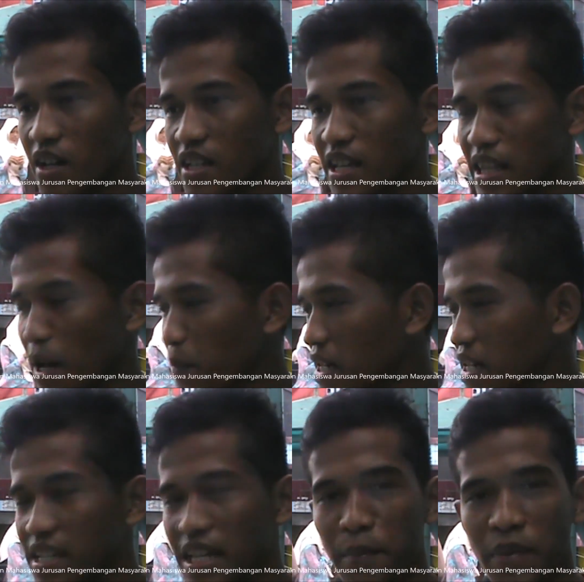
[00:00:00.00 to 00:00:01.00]
tetapi
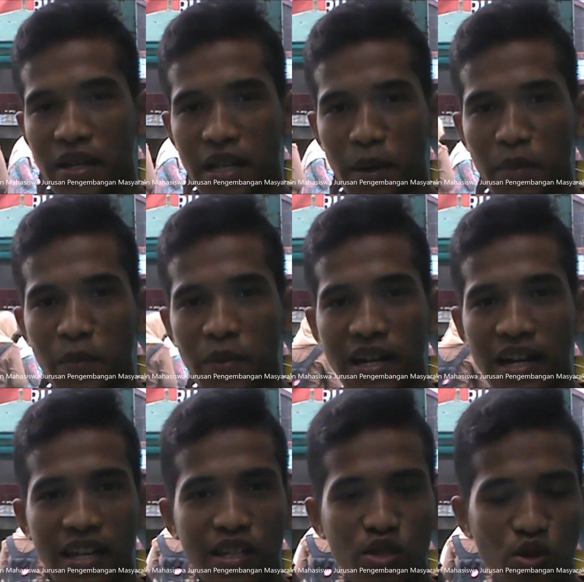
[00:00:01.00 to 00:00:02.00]
di samping-samping
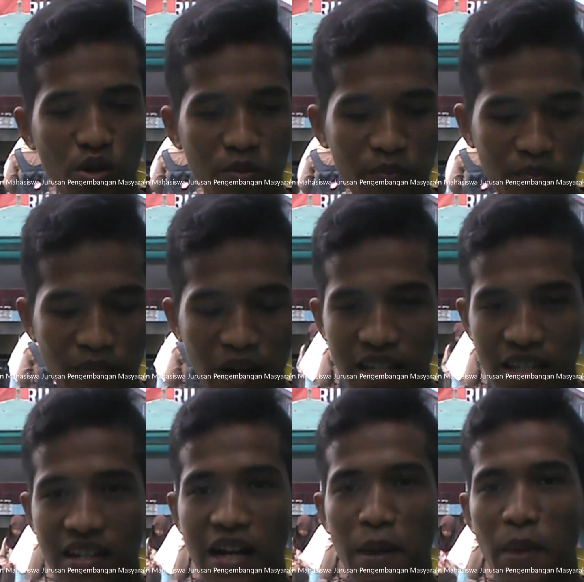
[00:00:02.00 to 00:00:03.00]
pinggiran itu masih
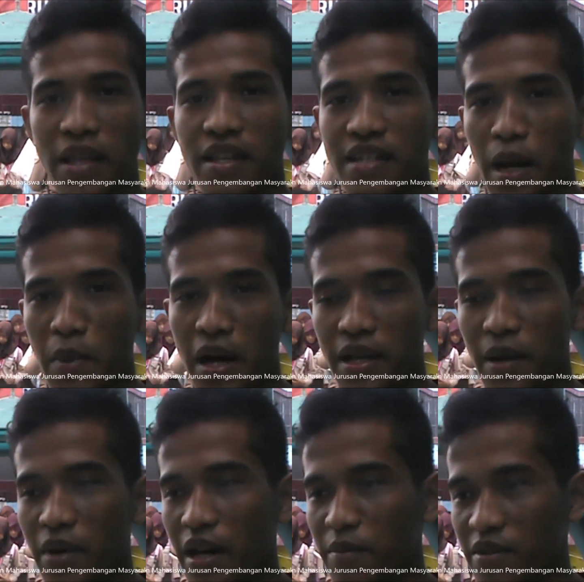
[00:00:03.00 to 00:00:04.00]
terdapat
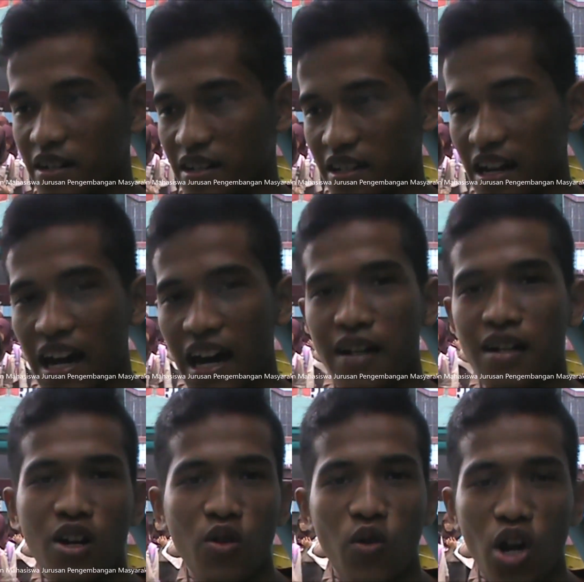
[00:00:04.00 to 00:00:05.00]
sampah-sampah yang berserakan.
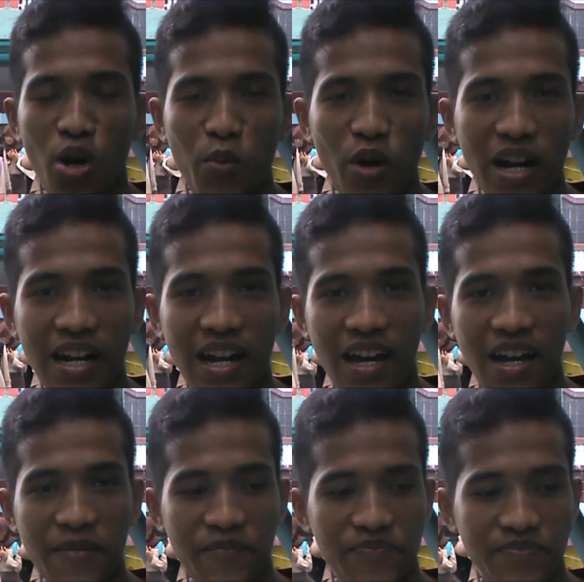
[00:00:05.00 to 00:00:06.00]
Walaupun ada
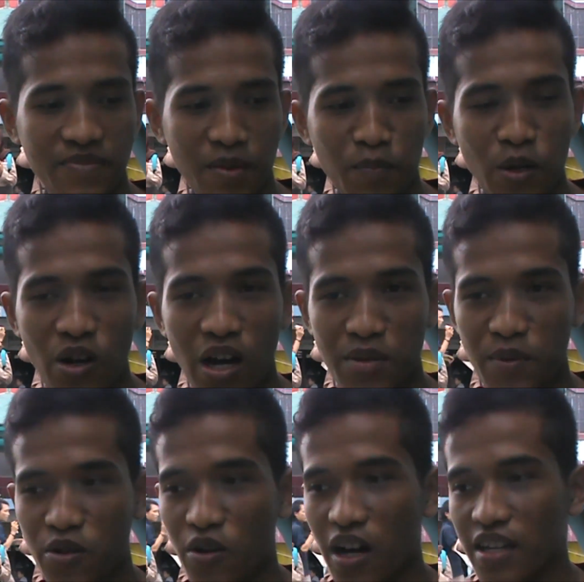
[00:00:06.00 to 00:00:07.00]

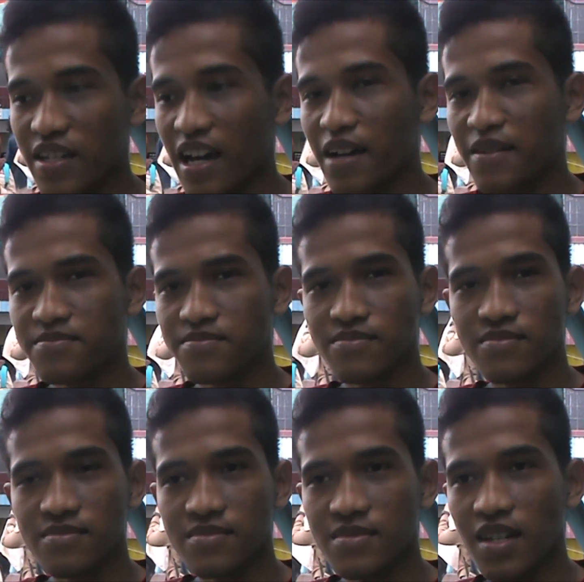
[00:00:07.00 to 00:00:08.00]
petugas-petugas yang
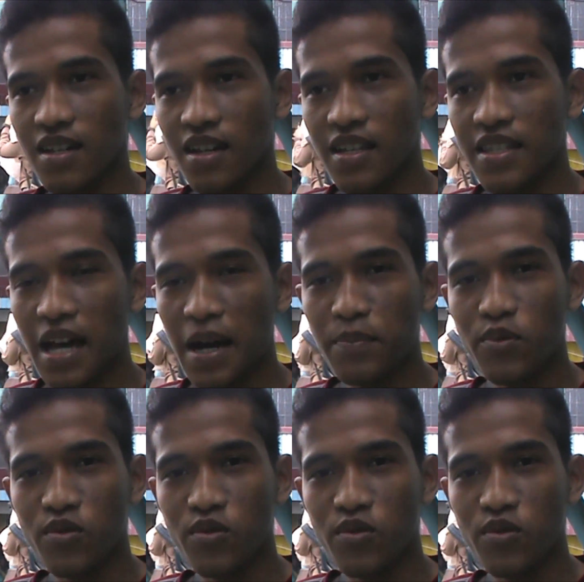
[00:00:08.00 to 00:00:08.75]
tiap